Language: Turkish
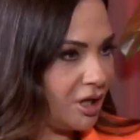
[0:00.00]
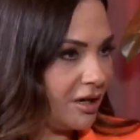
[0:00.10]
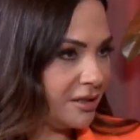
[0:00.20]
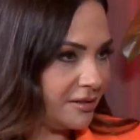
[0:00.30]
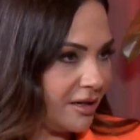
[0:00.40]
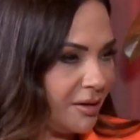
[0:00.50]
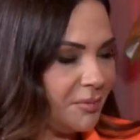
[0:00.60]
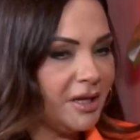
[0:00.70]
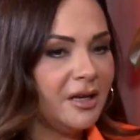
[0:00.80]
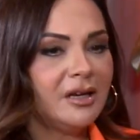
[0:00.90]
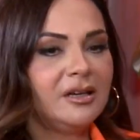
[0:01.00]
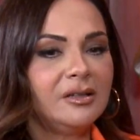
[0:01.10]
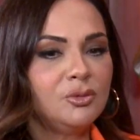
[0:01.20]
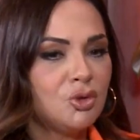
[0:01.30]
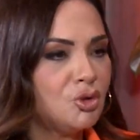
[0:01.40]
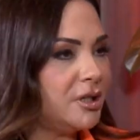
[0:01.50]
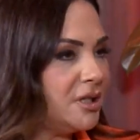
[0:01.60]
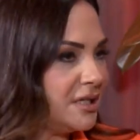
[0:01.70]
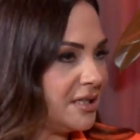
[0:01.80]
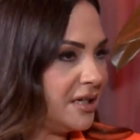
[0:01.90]
şarkılar. Hı hı, hı. Ee,
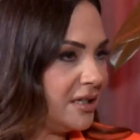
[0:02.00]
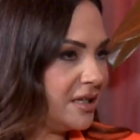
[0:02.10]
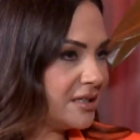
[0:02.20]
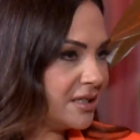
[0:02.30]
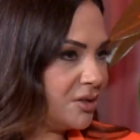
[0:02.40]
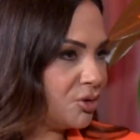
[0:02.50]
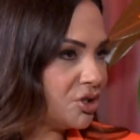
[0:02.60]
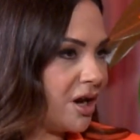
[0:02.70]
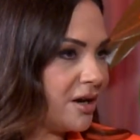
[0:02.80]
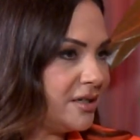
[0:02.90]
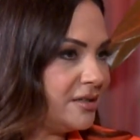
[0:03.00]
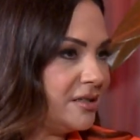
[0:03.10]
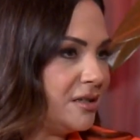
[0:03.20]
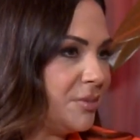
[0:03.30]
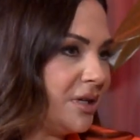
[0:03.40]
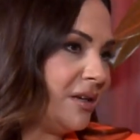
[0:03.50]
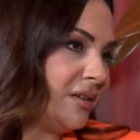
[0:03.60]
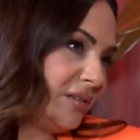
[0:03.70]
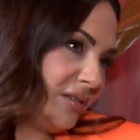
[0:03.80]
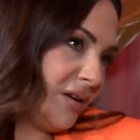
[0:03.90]
üstünden iki sene geçse de o şarkıyı
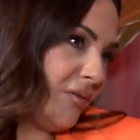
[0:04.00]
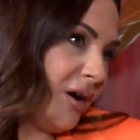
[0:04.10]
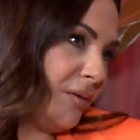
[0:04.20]
dinlemeye devam,